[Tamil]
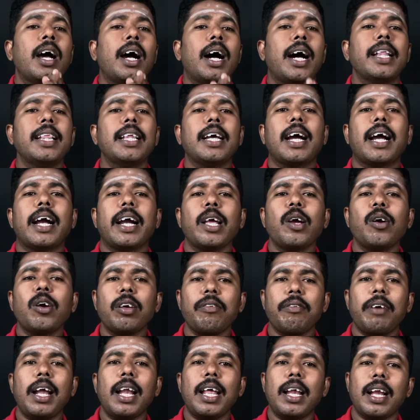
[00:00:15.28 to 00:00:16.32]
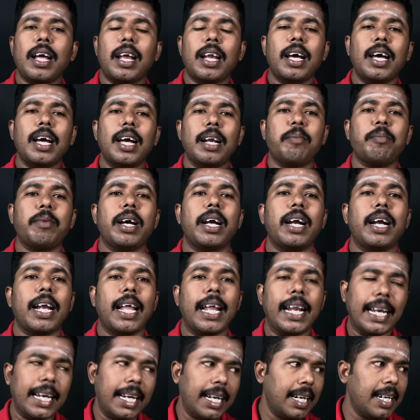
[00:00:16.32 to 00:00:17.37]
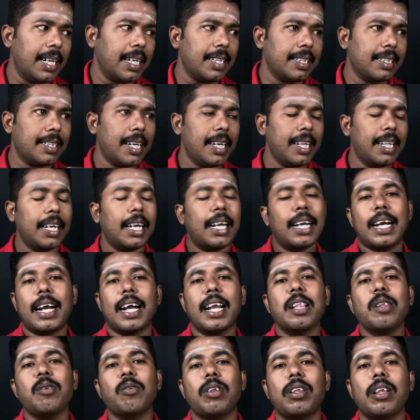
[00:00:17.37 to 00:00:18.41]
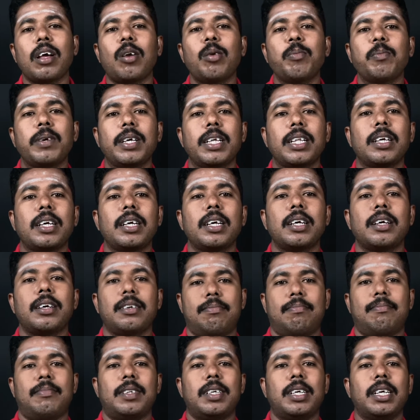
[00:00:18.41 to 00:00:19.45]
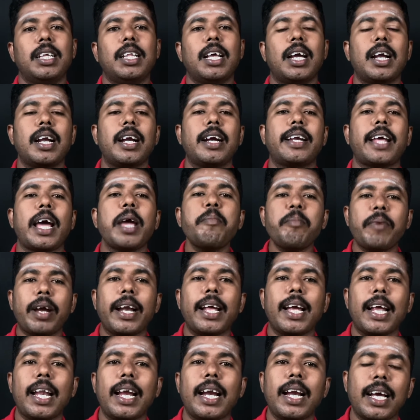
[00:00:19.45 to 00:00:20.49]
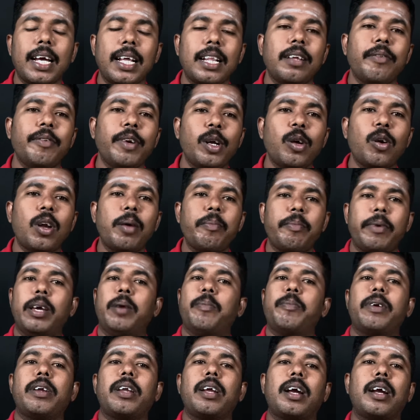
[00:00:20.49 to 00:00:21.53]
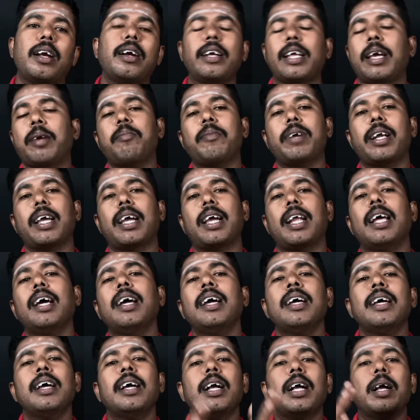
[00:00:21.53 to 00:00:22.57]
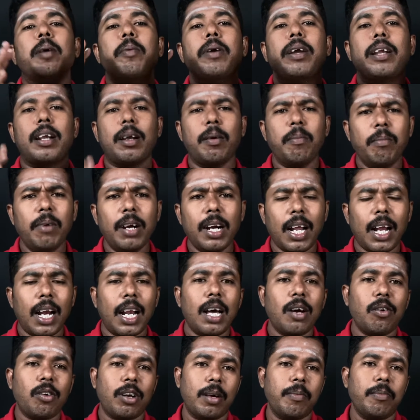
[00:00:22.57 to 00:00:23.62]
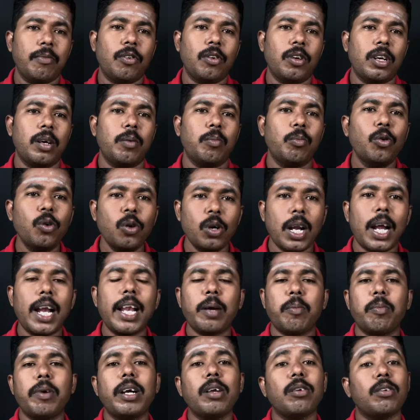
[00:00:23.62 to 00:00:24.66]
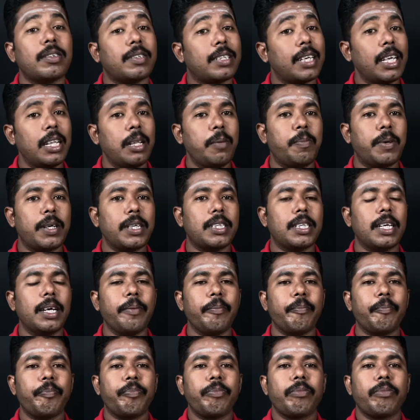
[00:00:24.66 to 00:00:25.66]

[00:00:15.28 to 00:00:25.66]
அந்த கடையோட வேலையினால் நம்ம நிறைய செய்திகள் கடந்து வந்தாலும் இது இதுக்கான டைம் கிடைக்கல எனக்கு இந்த வீடியோலாம் மேக் பண்ணுறதுக்கான டைம் கிடைக்கல பட் ரொம்ப நாளாக ஒரு ஒரு மூணு நாளைக்கு முன்னாடி ஒரு செய்தி படித்தேன்